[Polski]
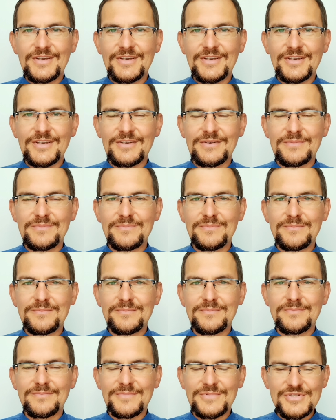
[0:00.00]
E,
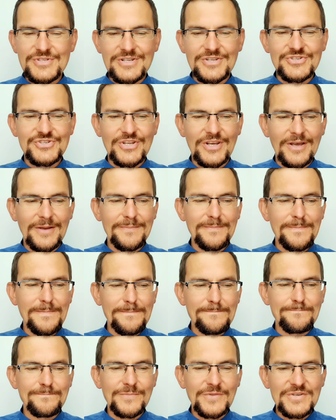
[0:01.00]
myślę, że
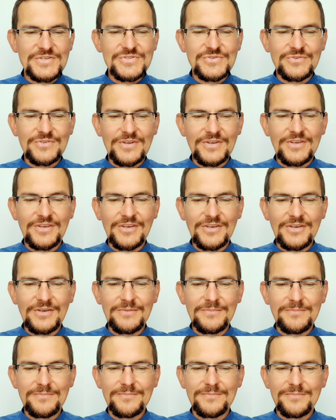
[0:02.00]
jest to
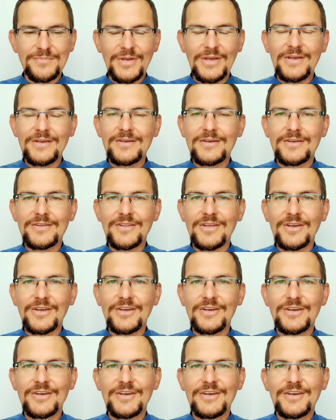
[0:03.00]
taki
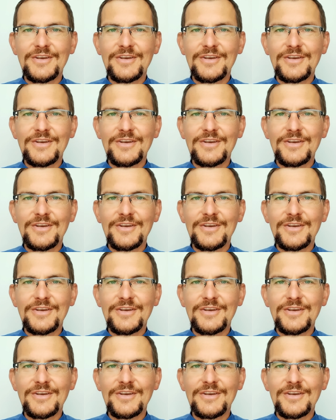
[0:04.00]
piękny